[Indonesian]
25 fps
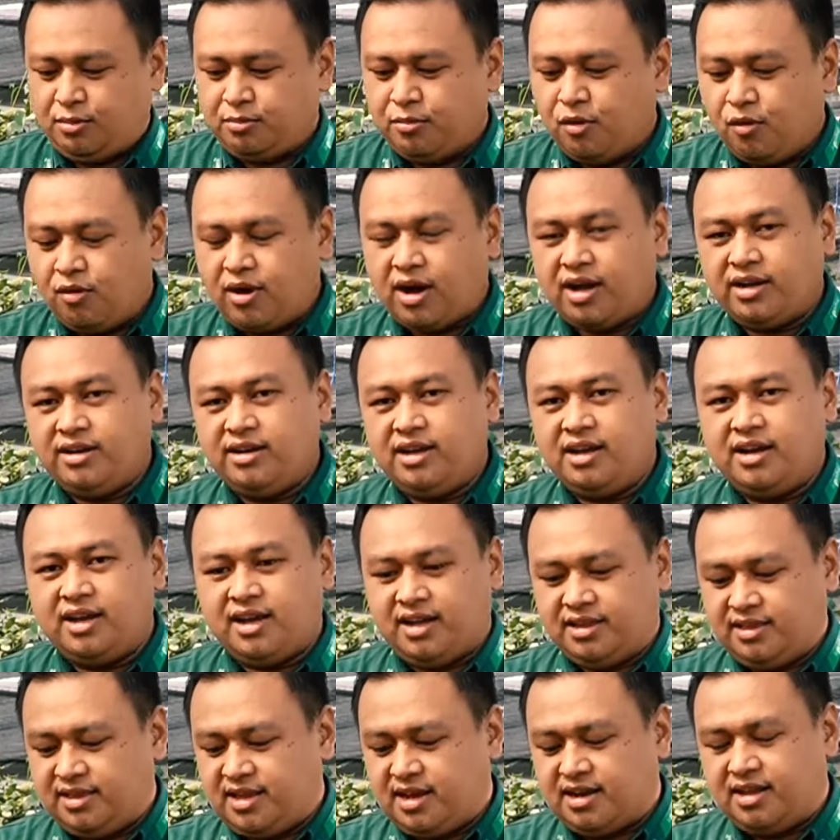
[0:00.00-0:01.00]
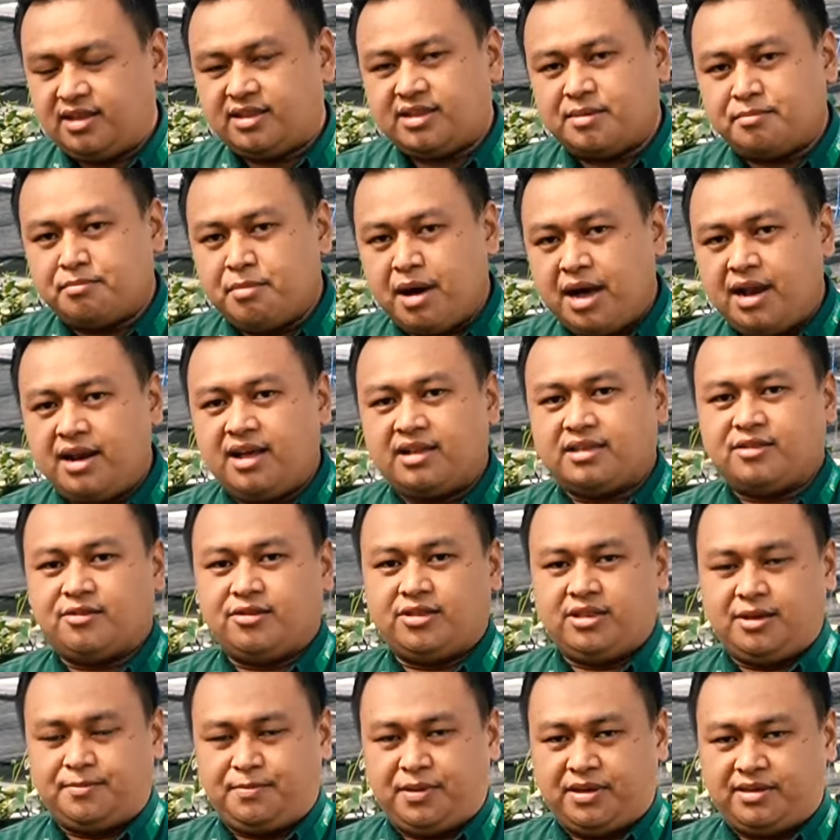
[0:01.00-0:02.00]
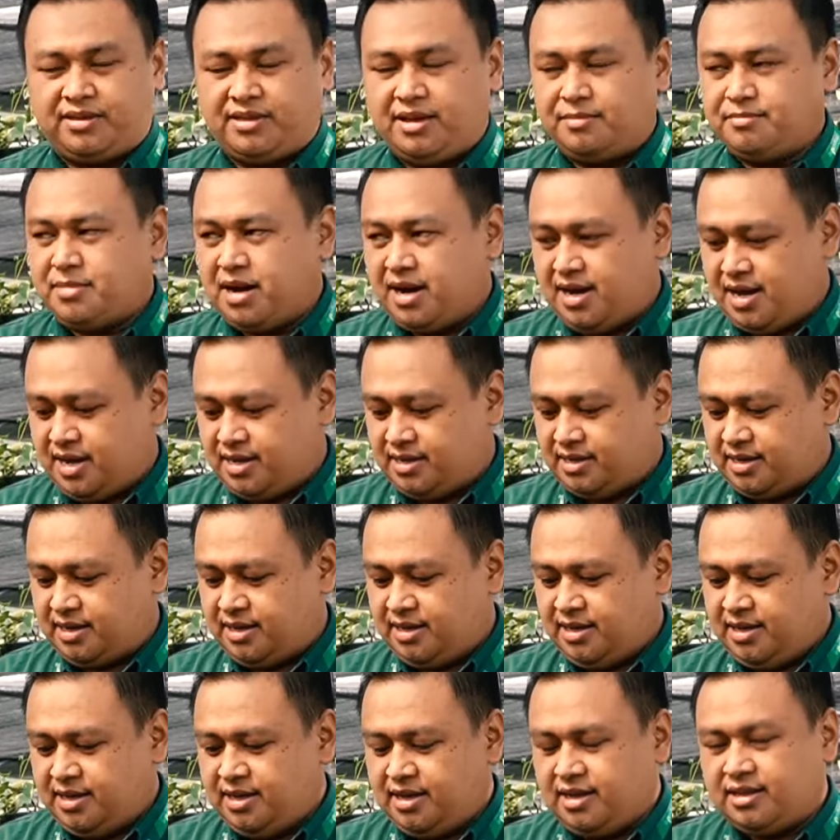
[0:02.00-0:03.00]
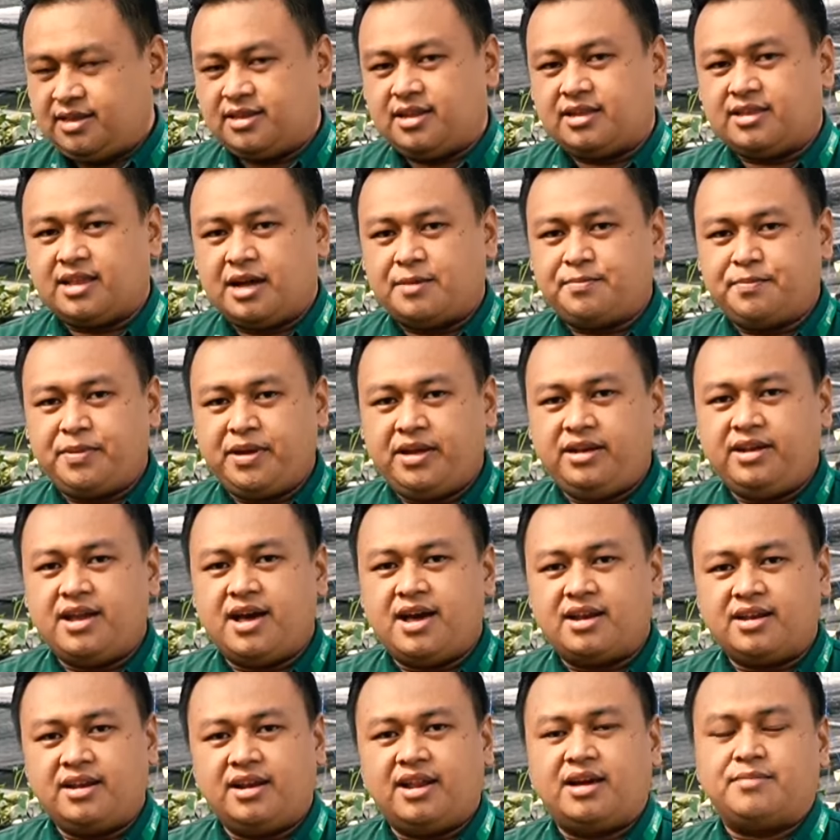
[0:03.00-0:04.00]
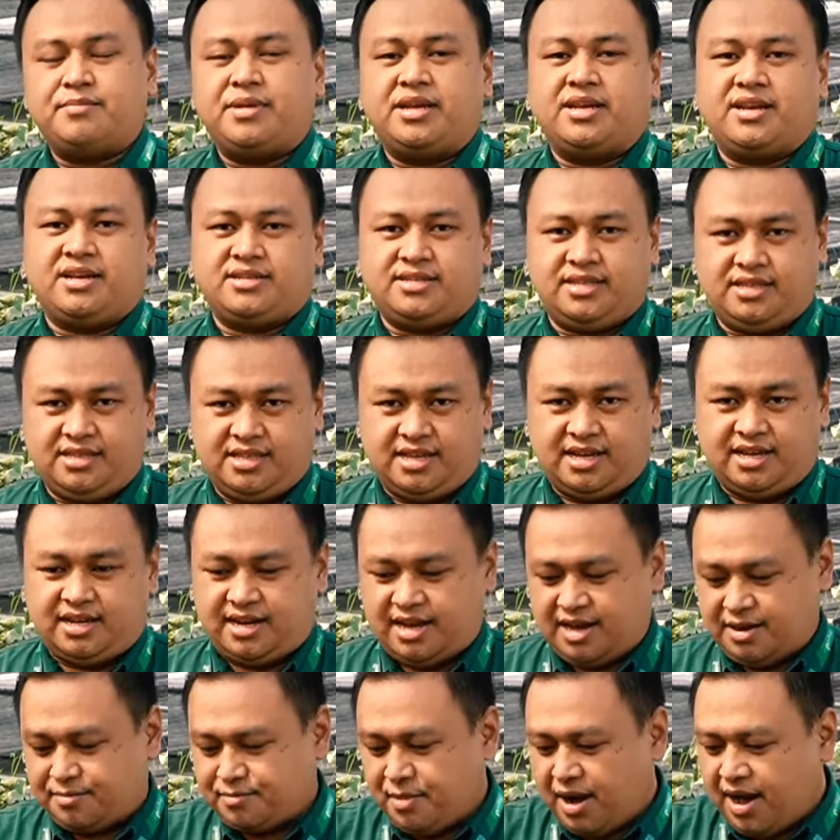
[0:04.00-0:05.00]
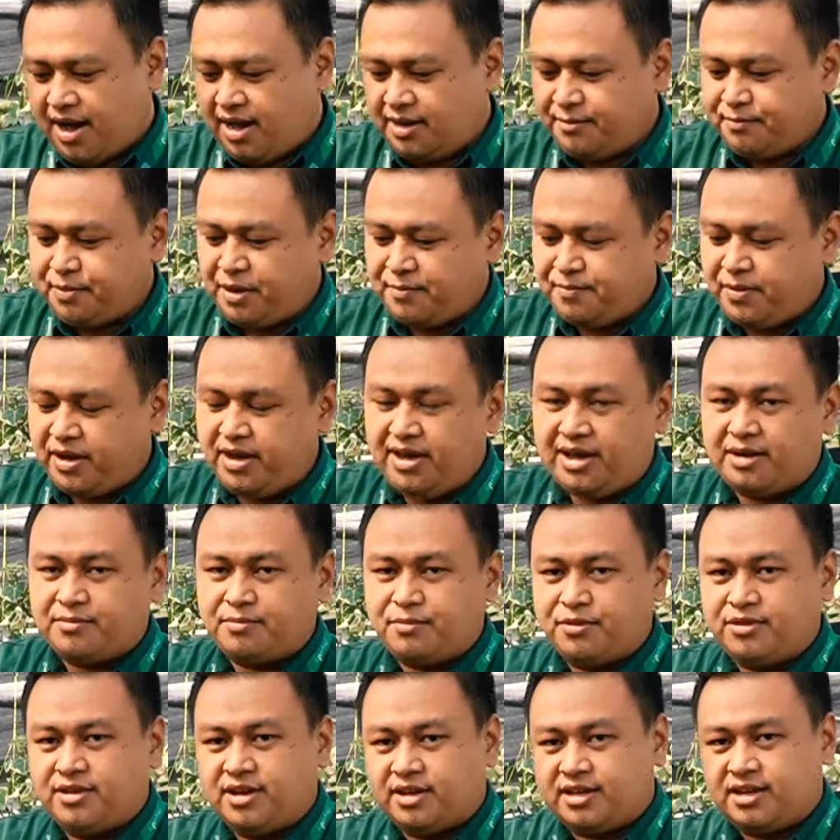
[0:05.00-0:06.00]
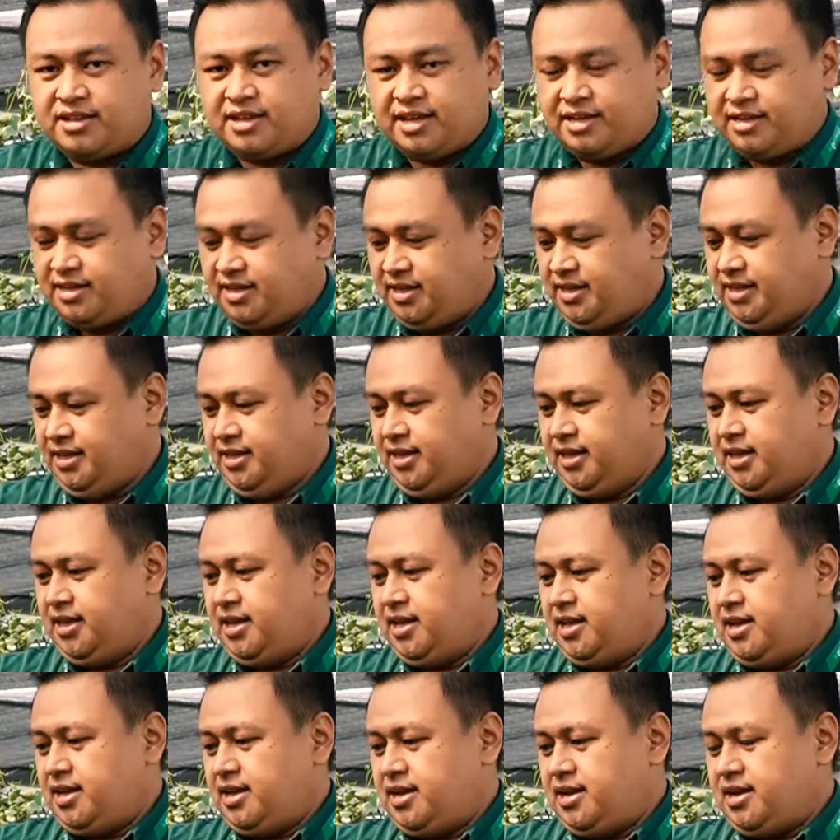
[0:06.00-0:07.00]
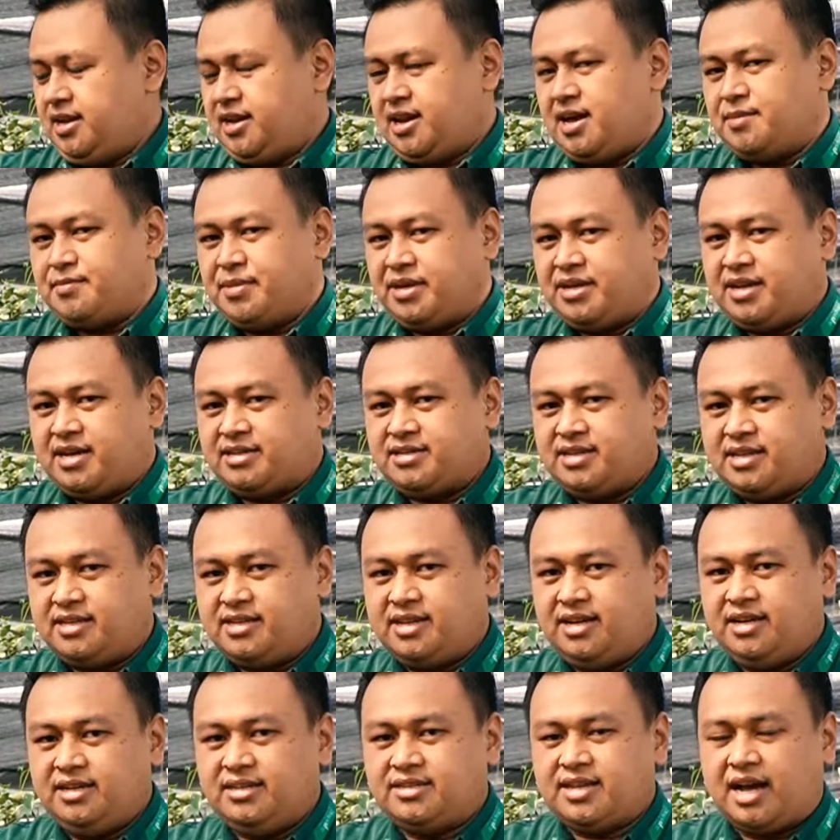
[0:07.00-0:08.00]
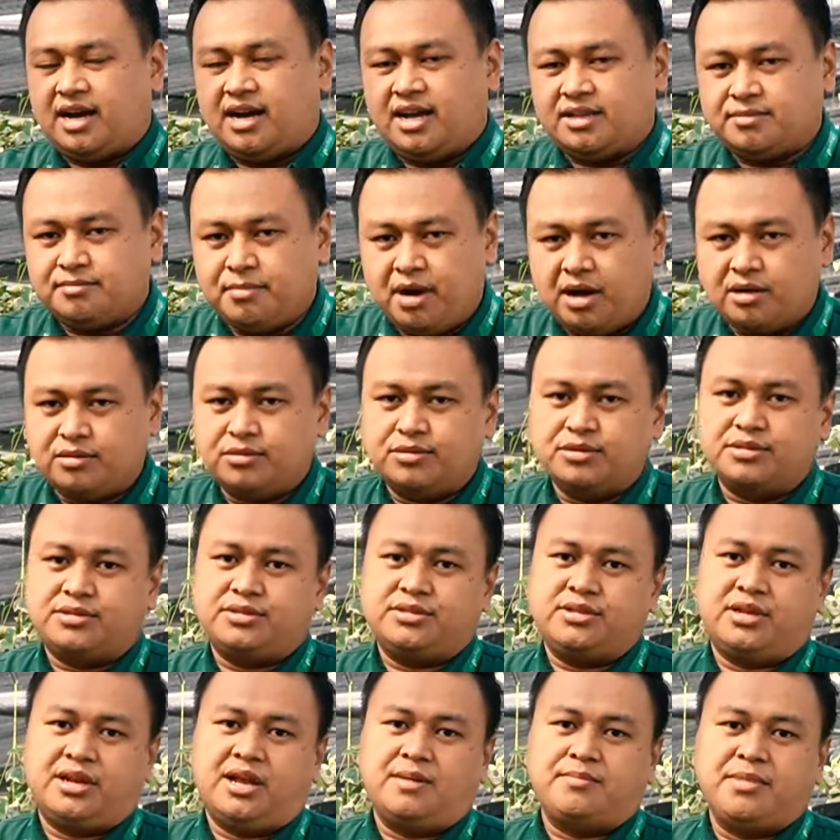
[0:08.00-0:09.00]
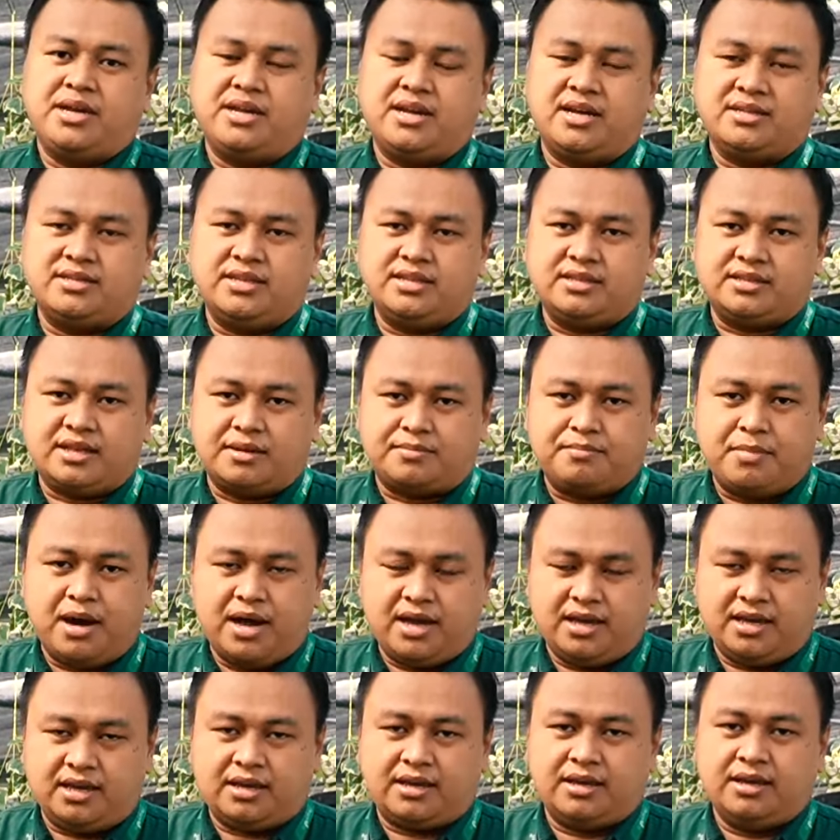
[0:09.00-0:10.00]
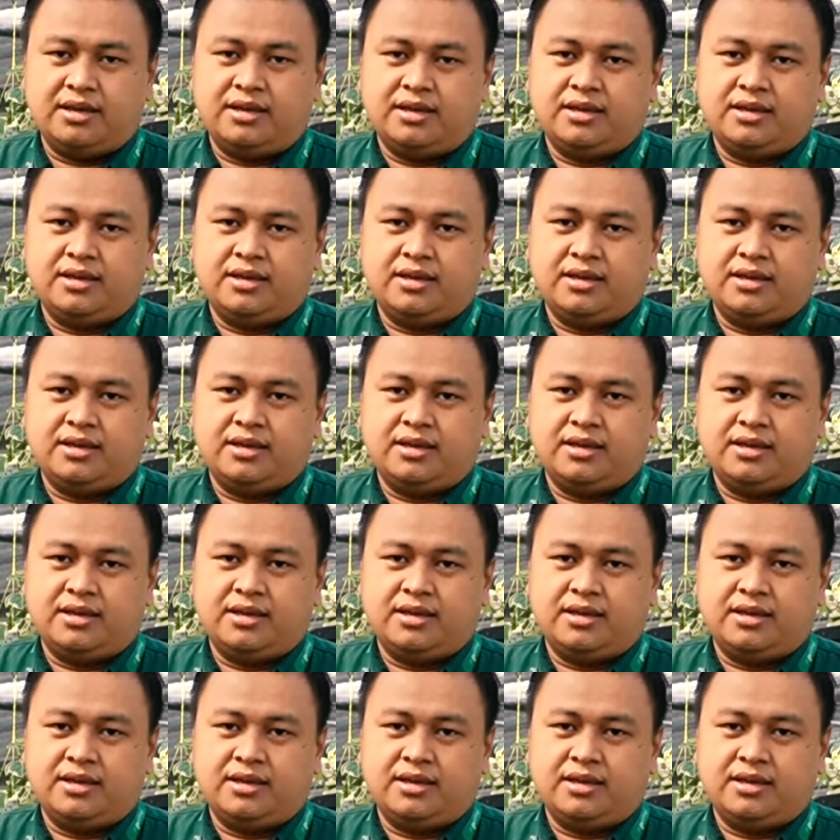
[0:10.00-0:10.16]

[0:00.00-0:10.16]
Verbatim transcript: Bukan dilihat dari tebal atau tipisnya bahan, tetapi dari laminasinya. Nah, bahan PP yang punya kita ini laminasinya sangat bagus, laminasi terbaik.